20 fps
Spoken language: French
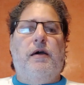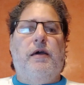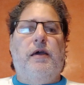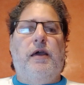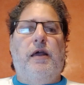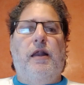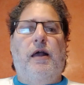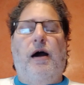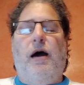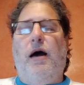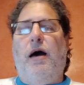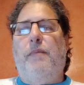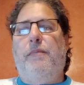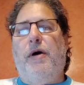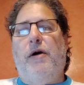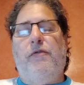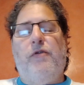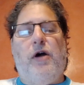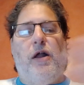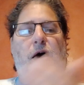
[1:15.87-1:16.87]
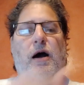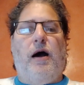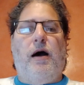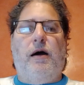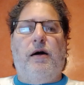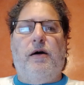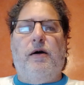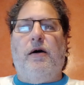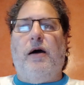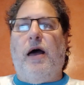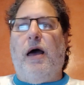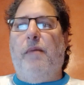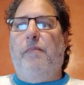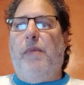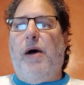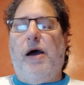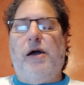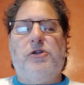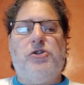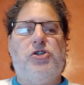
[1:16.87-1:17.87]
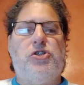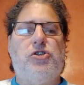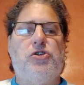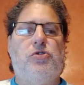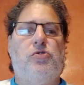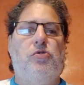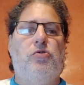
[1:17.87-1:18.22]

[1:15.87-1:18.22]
et là, ben voilà, un match